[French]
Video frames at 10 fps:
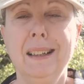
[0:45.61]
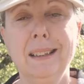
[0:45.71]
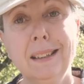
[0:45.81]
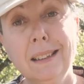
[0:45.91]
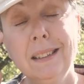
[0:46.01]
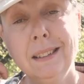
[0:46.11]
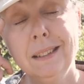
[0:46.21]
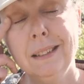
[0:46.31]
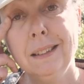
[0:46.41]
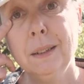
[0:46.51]

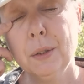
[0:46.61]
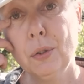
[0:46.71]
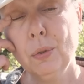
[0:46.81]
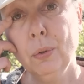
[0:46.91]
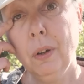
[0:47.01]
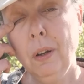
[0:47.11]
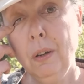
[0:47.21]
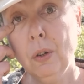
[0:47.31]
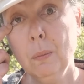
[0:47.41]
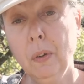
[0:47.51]
euh, sur
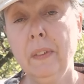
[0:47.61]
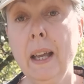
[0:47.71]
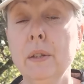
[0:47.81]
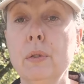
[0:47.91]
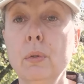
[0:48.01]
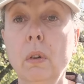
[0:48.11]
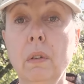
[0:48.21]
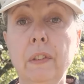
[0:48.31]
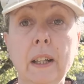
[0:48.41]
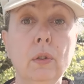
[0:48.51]
l'augmentation
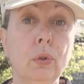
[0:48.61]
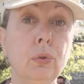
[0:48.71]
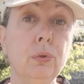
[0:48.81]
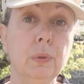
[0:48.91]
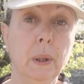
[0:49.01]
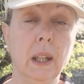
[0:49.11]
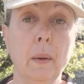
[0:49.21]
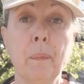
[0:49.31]
en fait du SMIC.